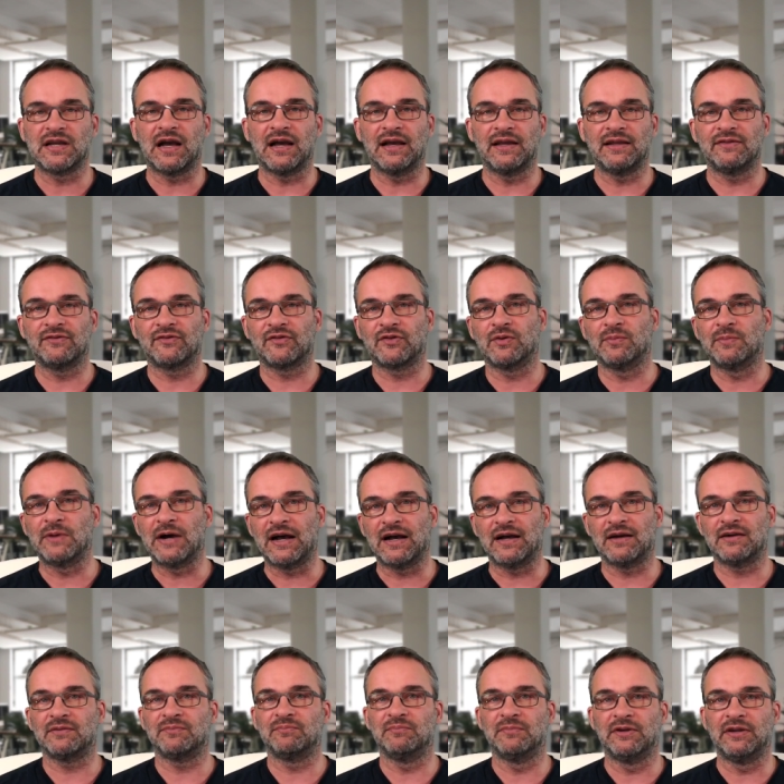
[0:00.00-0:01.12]
1,8
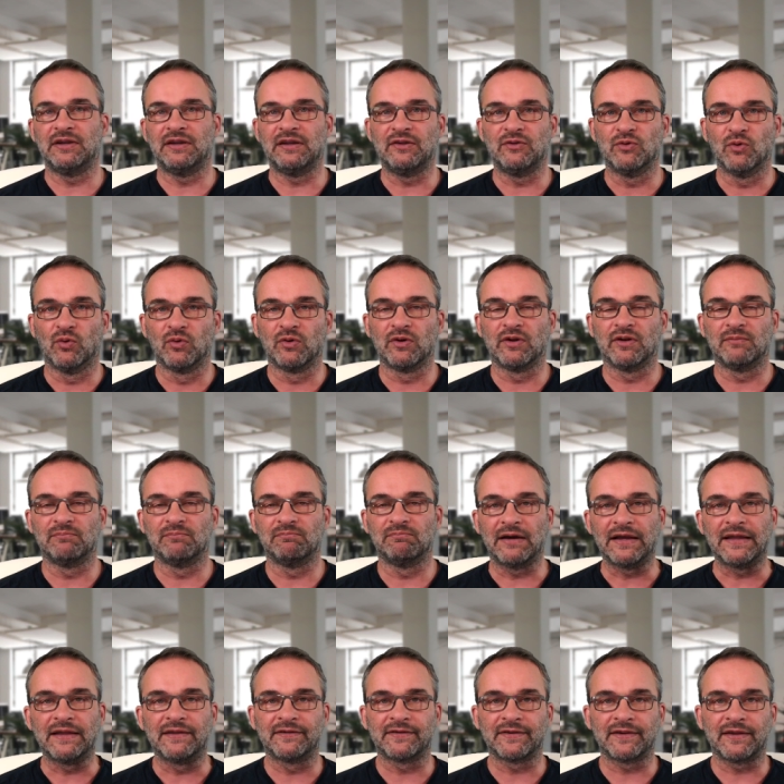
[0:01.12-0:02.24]
Millionen
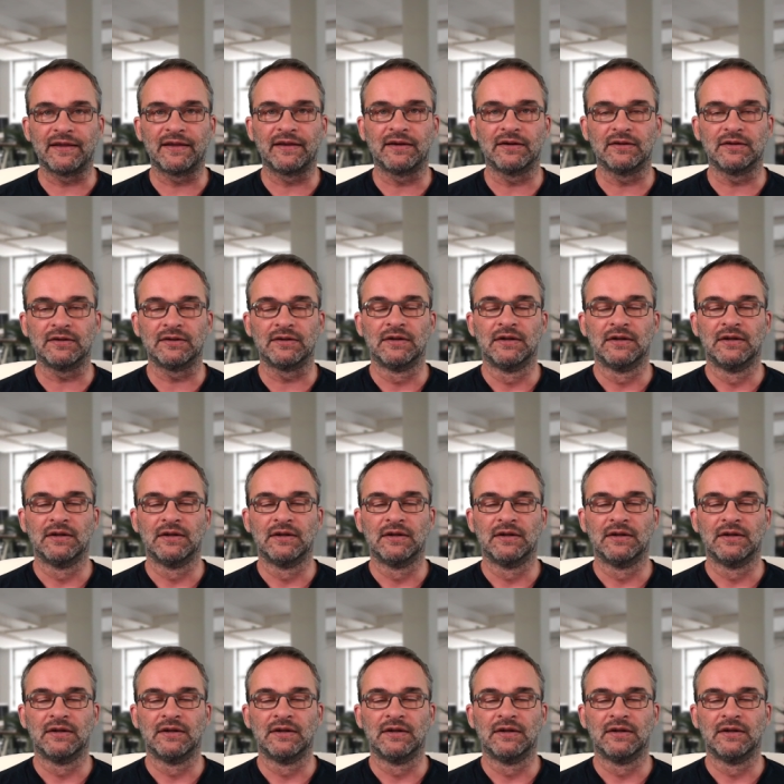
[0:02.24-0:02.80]
Beiträge